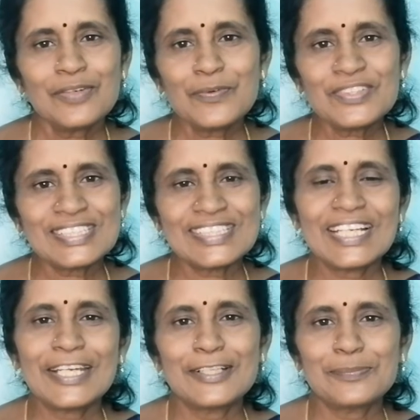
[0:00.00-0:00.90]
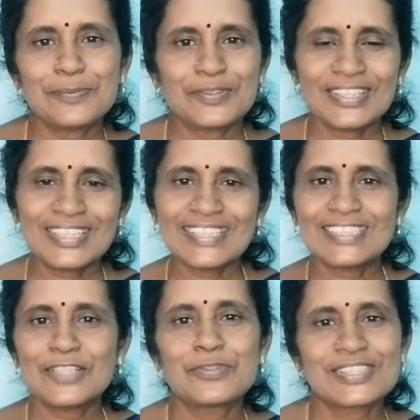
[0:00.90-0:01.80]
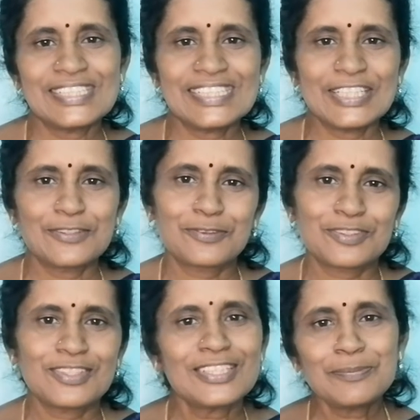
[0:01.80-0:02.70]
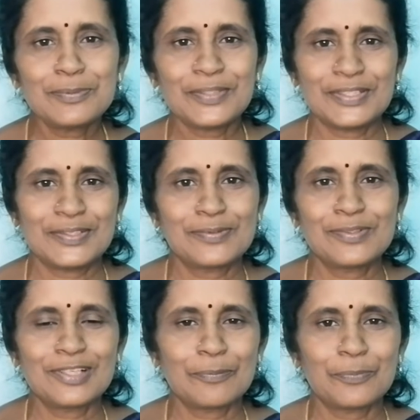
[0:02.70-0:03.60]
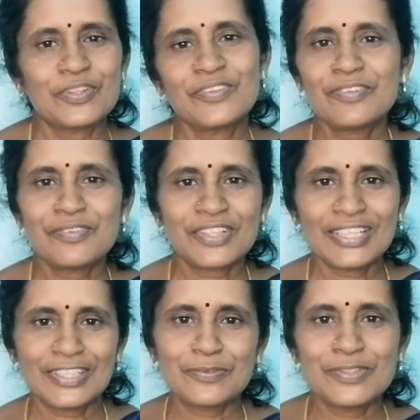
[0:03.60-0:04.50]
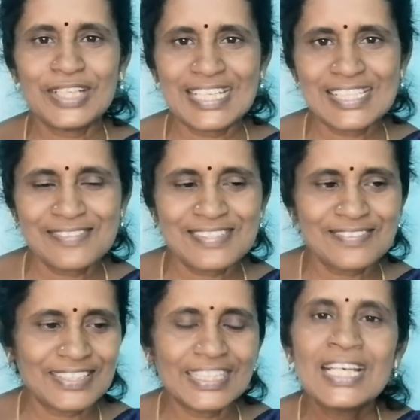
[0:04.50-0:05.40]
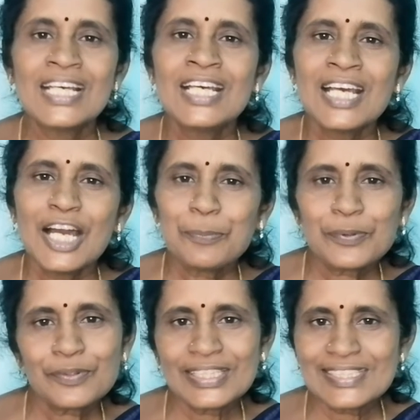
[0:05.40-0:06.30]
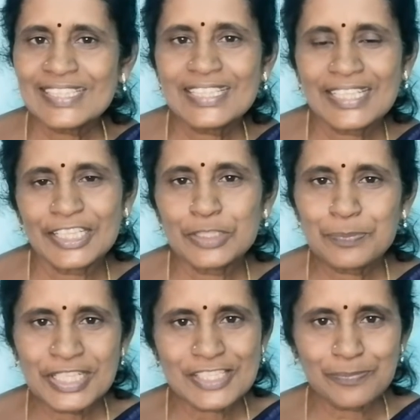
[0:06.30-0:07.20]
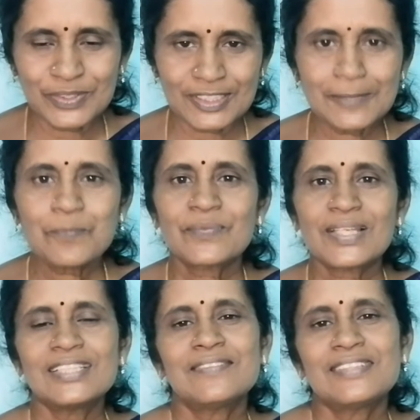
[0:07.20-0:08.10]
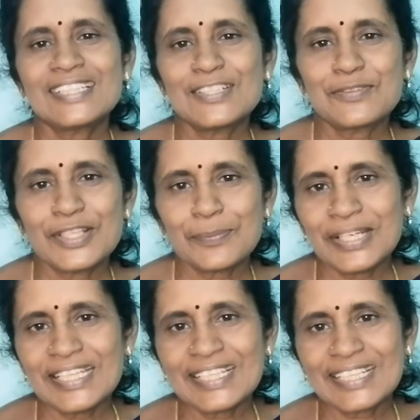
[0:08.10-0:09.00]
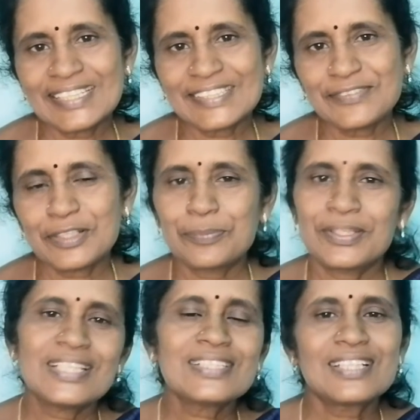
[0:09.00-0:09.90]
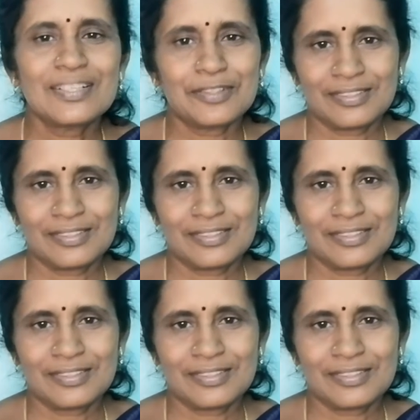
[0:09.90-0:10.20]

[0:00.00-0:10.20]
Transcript: ஒவ்வொரு சீட்டாக எடுத்து போட்டுட்டு கடைசியில் ஒரு சீட் எடுத்து கொடுத்துட்டு திரும்பி போய் அந்த கூண்டுக்குள்ளே போயிடும் இவர் உடனே அந்த கூண்டை அடைச்சி வச்சிருவாரு அப்புறம் அந்த சீட்டை எடுத்து படிச்சு பார்த்து அந்த வந்திருக்கக்கூடிய மனிதருக்கு என்ன செய்வார் அப்படின்னா சில